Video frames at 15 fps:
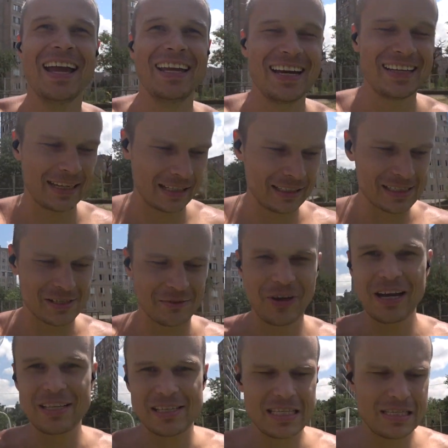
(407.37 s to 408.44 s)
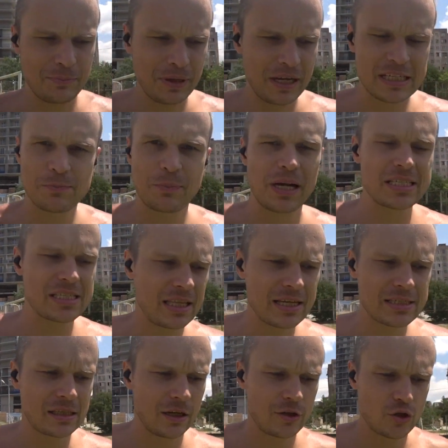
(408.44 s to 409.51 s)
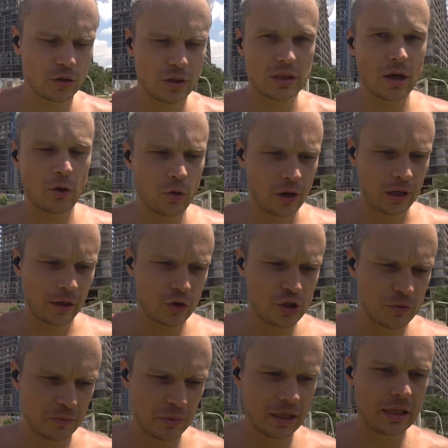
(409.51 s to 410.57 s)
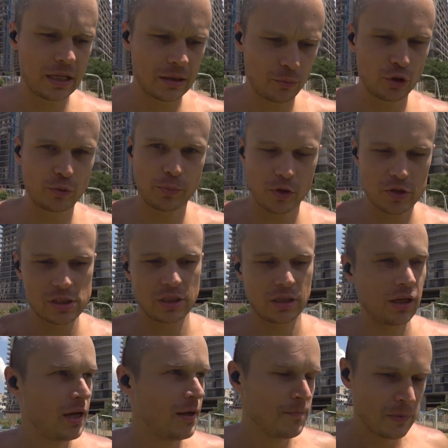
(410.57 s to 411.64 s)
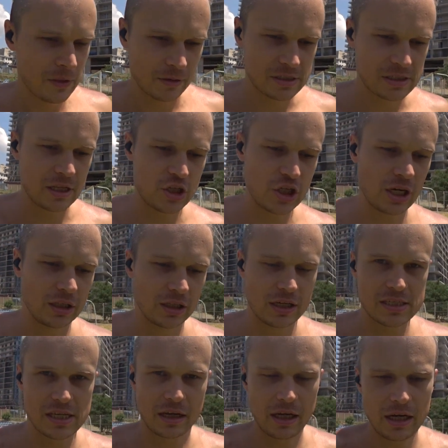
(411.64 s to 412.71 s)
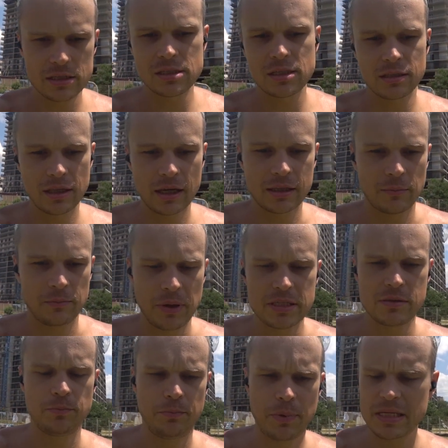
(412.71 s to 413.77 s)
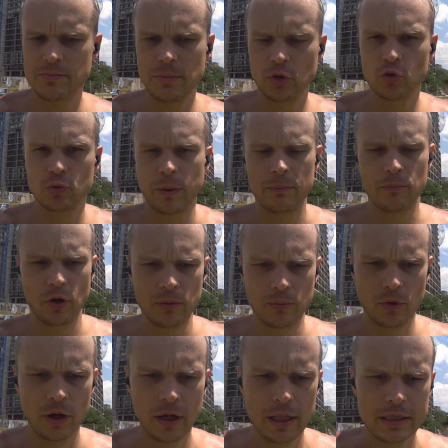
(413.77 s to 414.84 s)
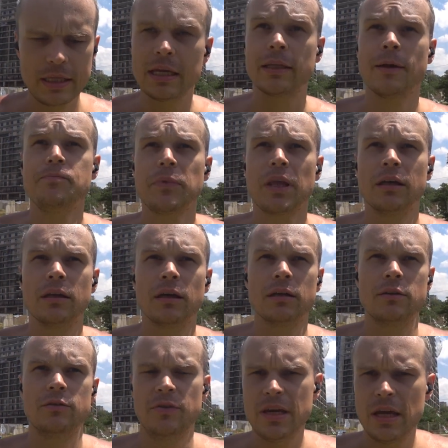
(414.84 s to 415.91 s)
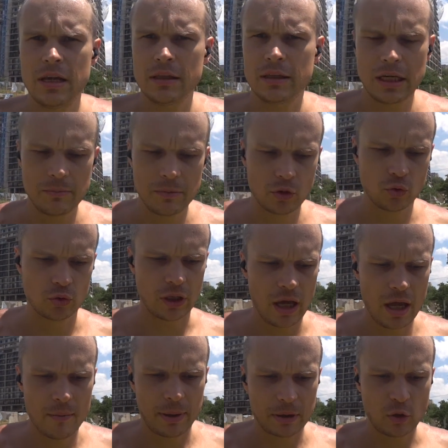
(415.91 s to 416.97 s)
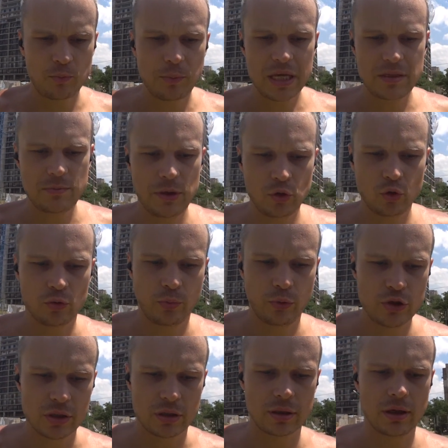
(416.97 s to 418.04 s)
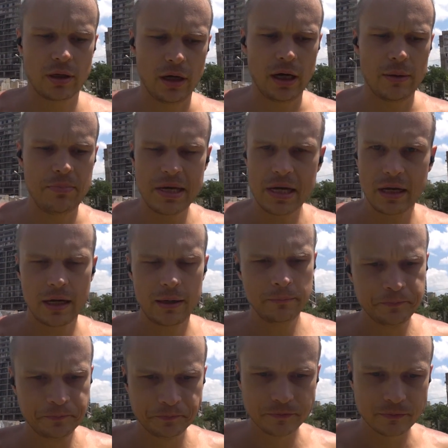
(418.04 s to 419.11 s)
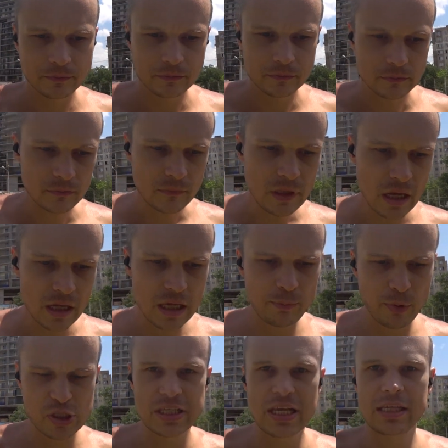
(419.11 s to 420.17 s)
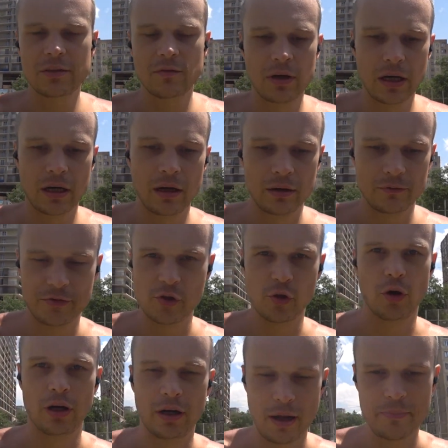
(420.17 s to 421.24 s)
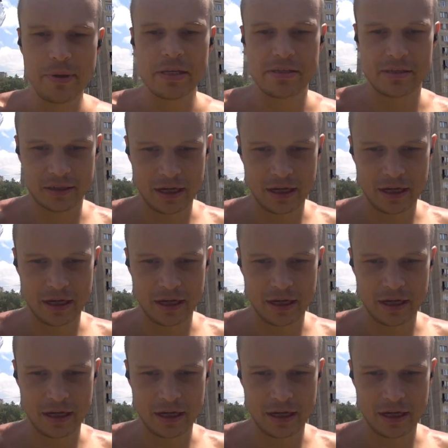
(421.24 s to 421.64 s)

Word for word: И она называется типа экспресс-тест или что-то такое. Короче, мне надо будет просто сначала разогреться, да, там 5, 5 минут, по-моему. Нет, 2 э, или 3 минуты. Потом 5 минут будет а, бега. И после этого все, опять